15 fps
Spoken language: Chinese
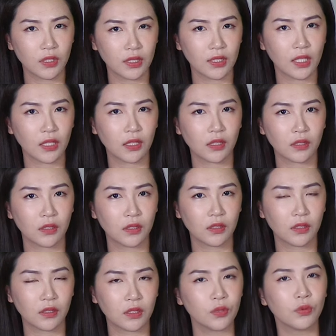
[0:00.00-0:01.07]
政期间呢，
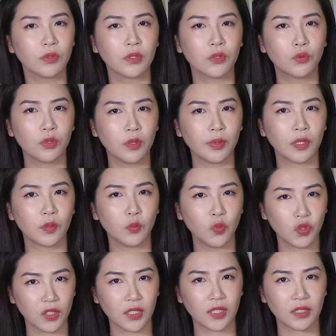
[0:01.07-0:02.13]
是极度的追捧
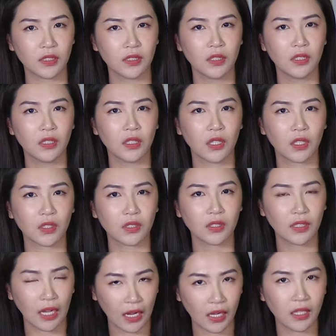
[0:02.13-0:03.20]
穆斯林啊！
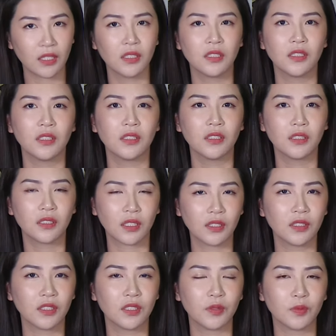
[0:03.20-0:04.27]
他
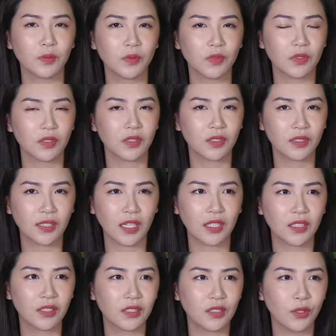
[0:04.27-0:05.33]
曾经在
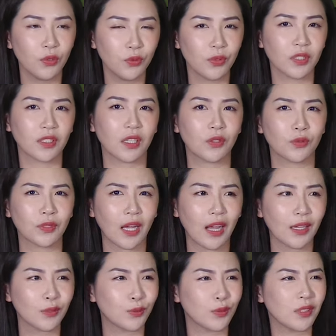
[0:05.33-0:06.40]
一次录影当中，
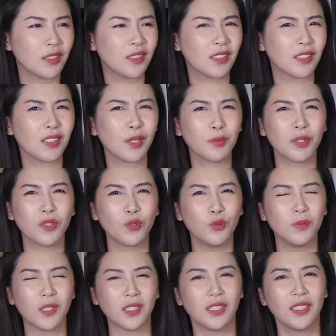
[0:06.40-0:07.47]
他还觉得自己特别幽
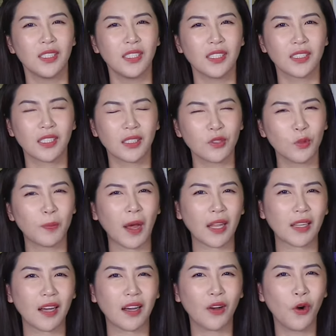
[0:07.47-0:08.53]
默，他就
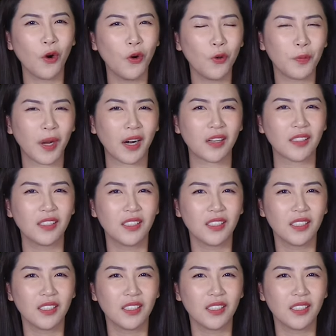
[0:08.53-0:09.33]
把他后面。